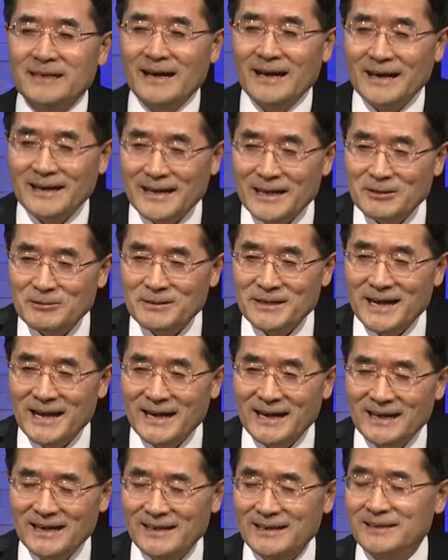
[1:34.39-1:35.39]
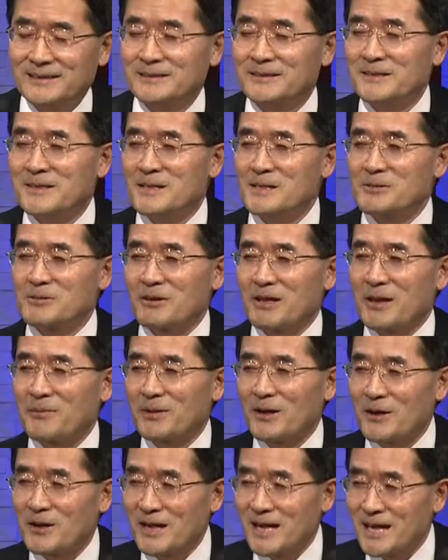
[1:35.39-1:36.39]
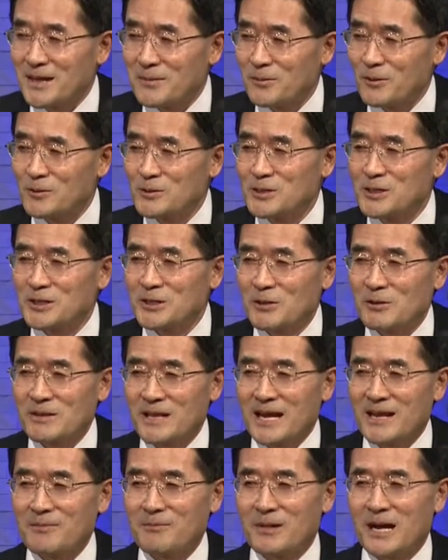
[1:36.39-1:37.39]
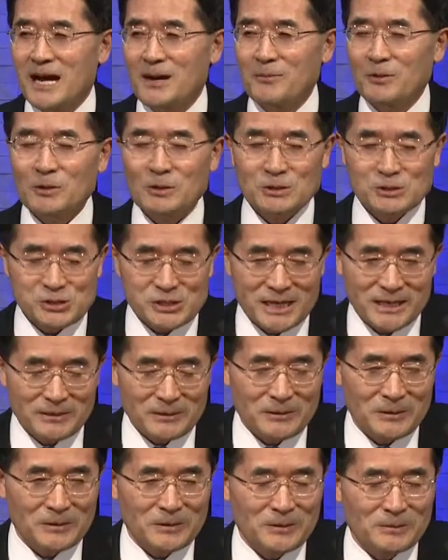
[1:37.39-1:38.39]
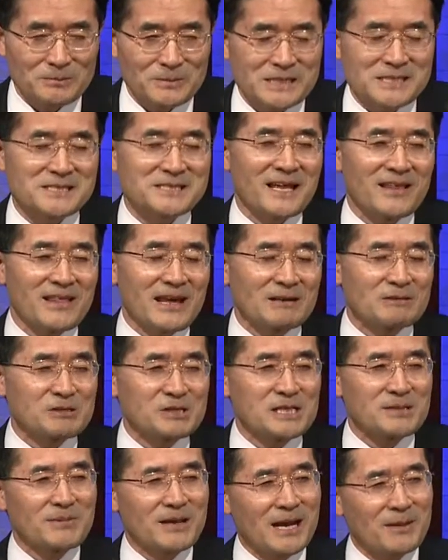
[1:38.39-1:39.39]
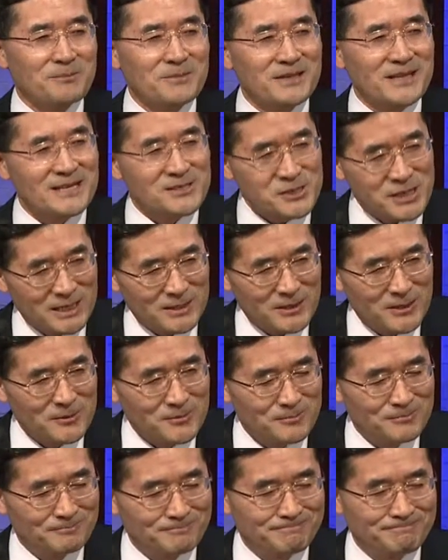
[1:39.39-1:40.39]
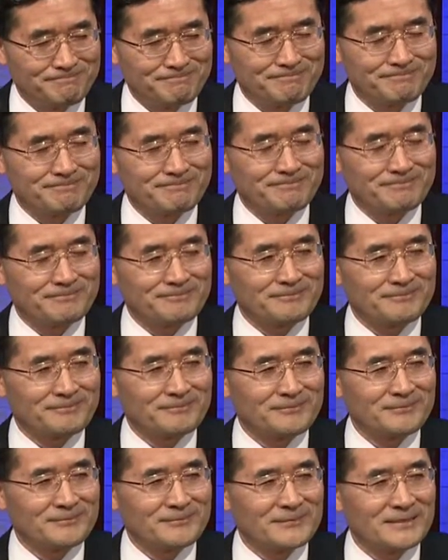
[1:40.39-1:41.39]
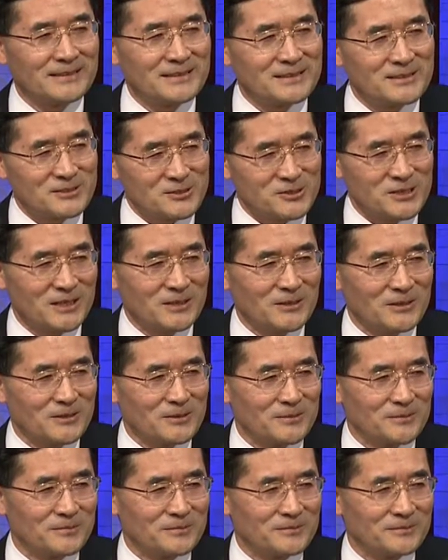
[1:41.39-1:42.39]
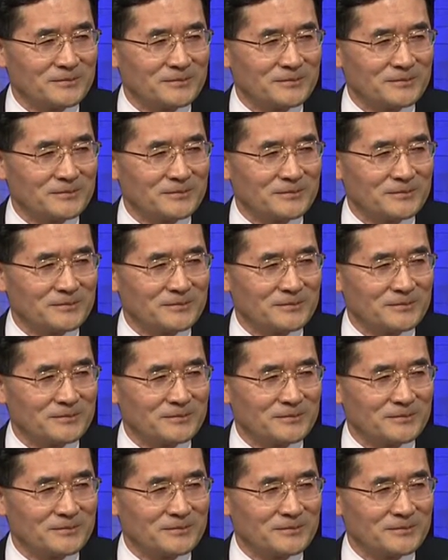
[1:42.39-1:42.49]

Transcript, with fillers: 할렐루야. 서로의 평강의 복을 기원하는 마음으로 샬롬 인사 나누시기 바랍니다. 샬롬. 샬롬.